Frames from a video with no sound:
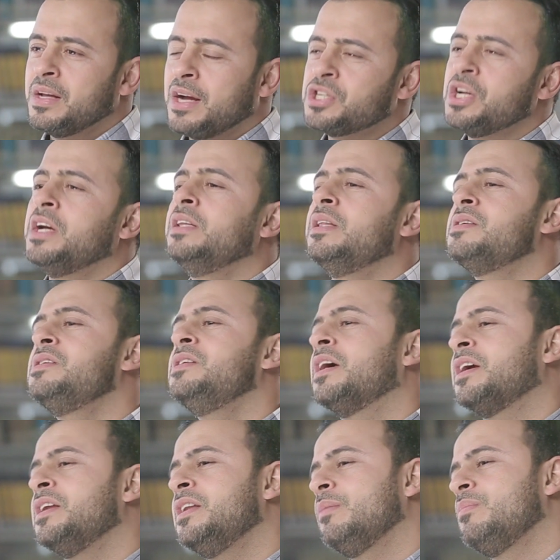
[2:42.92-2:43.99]
عشان كده
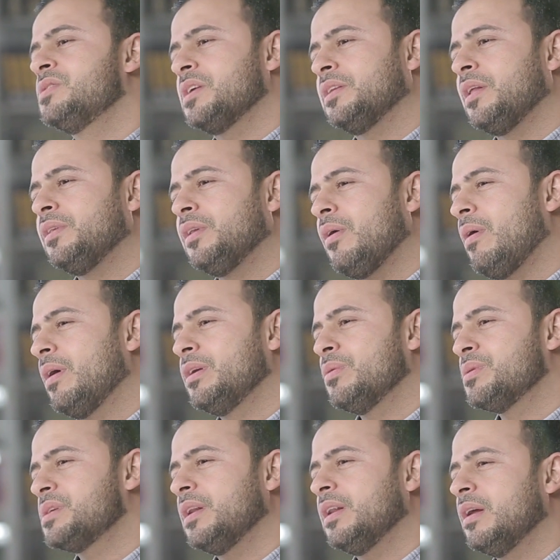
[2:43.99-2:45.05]
سيدك النبي صلى الله عليه
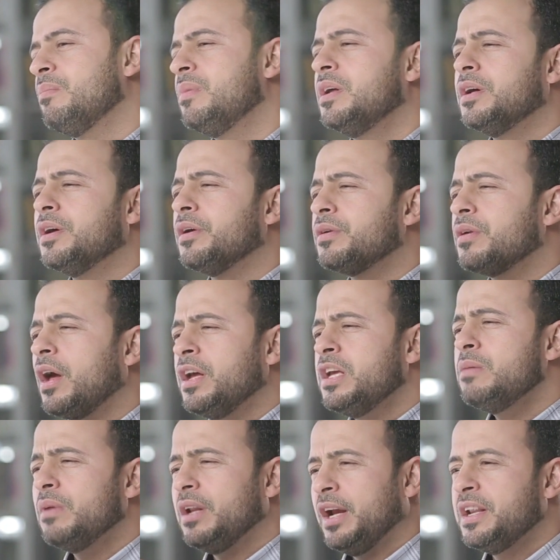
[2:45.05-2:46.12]
وسلم
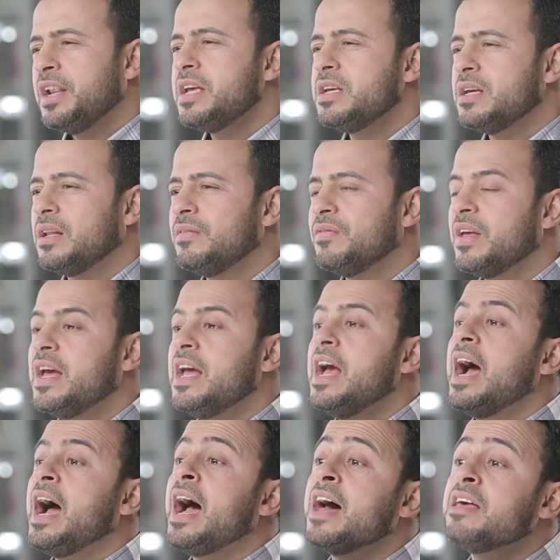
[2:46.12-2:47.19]
الرحيم الحنين
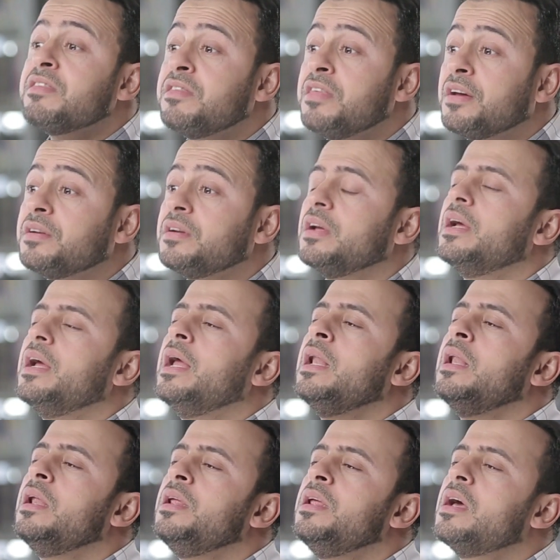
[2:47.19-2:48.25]
حذر
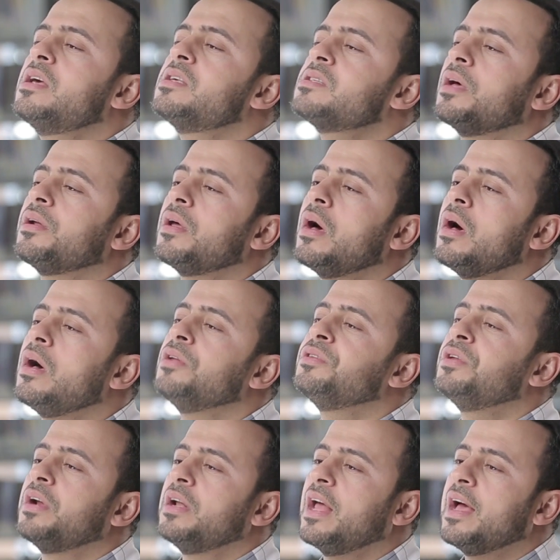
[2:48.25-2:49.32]
اللي يكسر
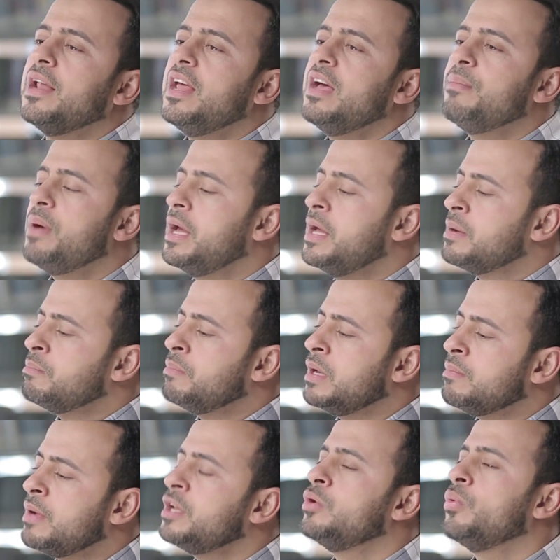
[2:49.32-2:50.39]
خاطر الغلابة
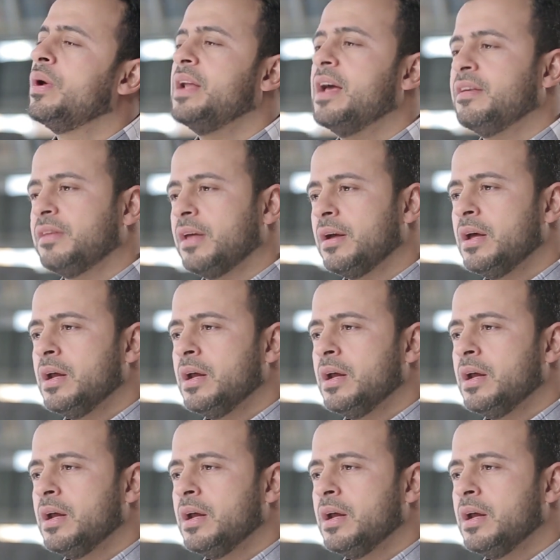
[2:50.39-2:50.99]
بالمن والأذى